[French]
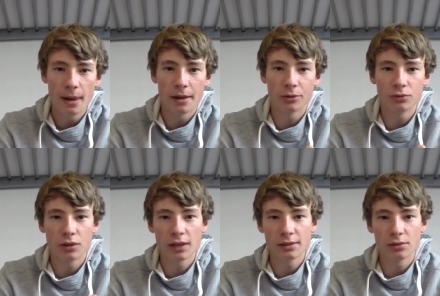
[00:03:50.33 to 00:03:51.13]
En tout
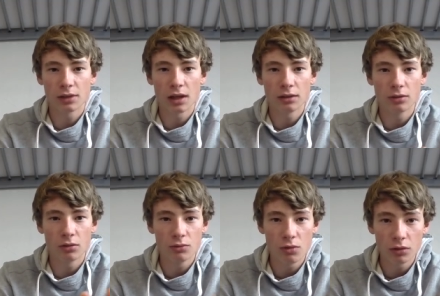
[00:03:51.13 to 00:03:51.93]
cas, ce sera
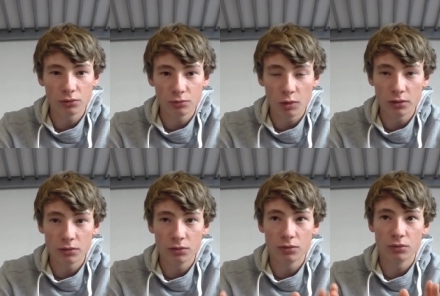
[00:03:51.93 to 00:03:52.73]
dans le courant du mois
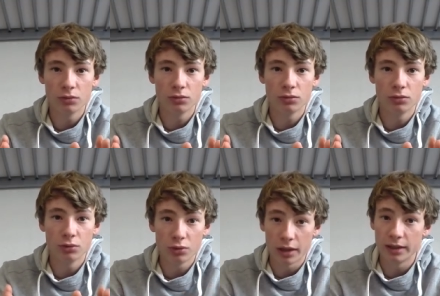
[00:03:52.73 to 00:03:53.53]
de,
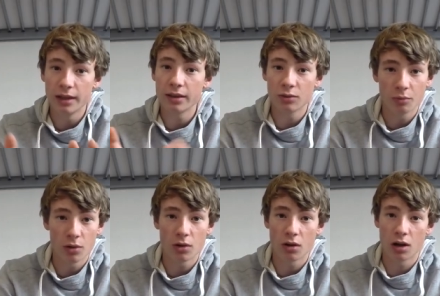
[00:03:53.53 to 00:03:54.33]
juin. Les dates ne sont
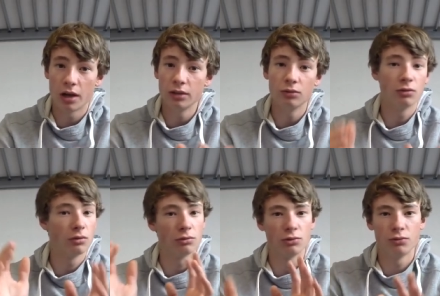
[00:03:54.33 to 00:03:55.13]
pas encore calées, donc
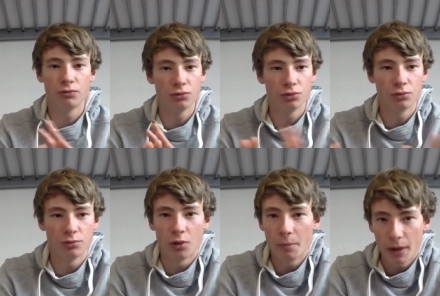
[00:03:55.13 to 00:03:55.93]
je
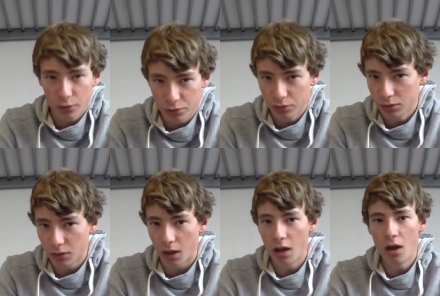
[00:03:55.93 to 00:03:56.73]
vous en parle
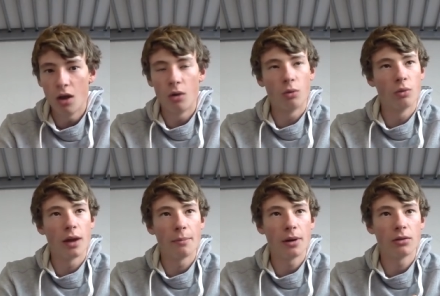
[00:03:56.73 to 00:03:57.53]
juste. On
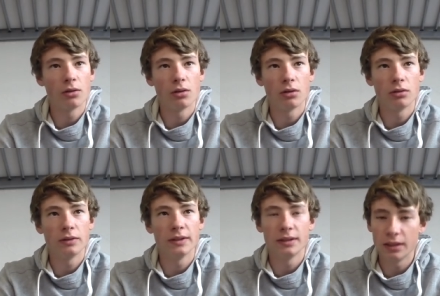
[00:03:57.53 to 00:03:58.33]
n'a pas encore euh,
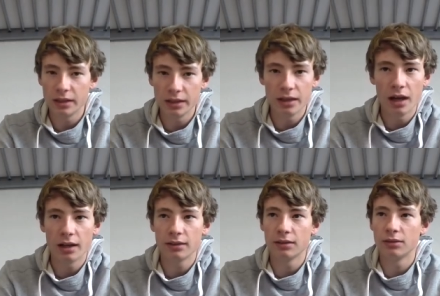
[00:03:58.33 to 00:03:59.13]
décidé des
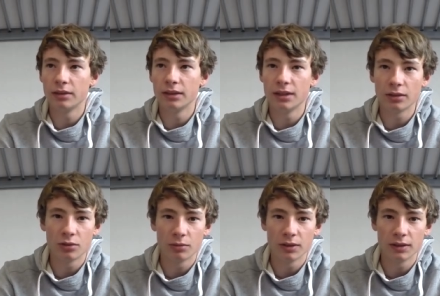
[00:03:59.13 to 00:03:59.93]
dates, euh,
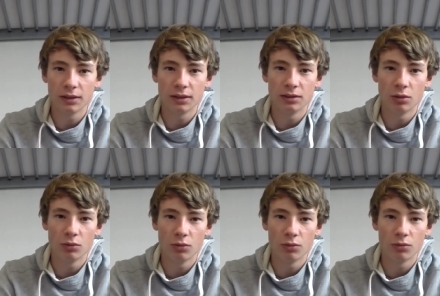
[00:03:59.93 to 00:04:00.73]
exactement des,
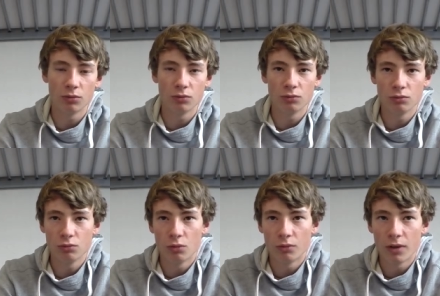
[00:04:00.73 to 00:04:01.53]
zones où,
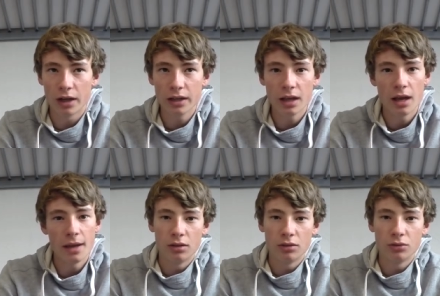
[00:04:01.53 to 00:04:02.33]
on va aller.
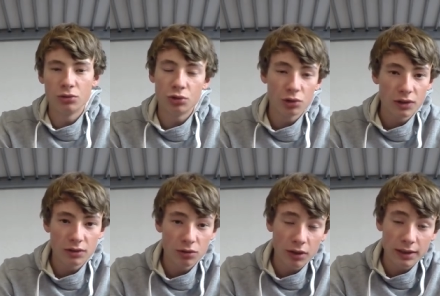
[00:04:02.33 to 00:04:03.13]
Une chose
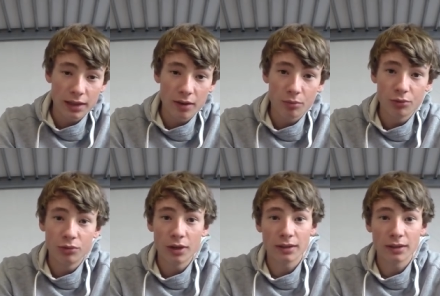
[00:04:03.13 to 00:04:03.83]
est sûre, ça va plutôt